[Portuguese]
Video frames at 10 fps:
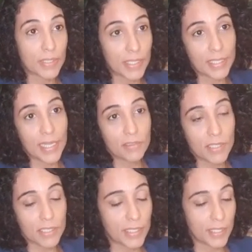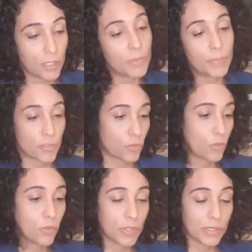era claro que ela queria uma
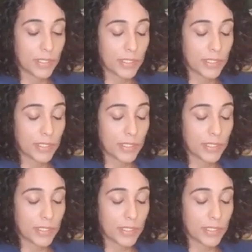pessoa, né?